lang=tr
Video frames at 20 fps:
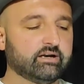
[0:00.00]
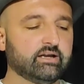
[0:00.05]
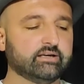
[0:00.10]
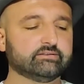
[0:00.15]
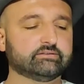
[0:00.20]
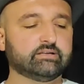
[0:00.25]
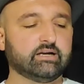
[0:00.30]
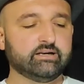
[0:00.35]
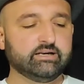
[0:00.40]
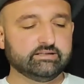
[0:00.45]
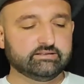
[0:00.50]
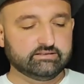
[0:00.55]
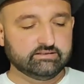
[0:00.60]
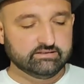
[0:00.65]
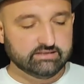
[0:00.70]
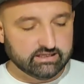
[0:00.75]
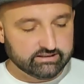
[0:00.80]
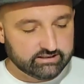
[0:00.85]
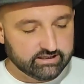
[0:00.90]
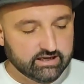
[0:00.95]

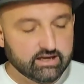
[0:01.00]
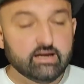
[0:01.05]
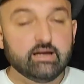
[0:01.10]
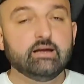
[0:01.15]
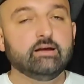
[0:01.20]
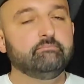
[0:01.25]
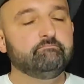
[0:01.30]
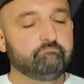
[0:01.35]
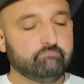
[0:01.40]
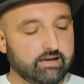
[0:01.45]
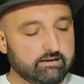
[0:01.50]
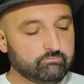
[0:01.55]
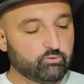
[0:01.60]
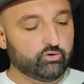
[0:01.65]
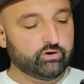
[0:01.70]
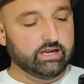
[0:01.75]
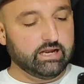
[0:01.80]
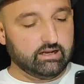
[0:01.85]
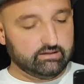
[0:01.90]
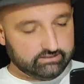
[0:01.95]
hastanesi ne de
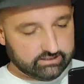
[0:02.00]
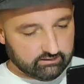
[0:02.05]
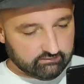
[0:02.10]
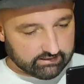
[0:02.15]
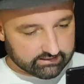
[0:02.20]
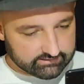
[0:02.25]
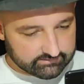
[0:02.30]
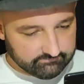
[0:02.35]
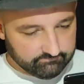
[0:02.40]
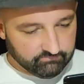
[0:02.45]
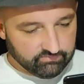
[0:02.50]
Memorial'de var.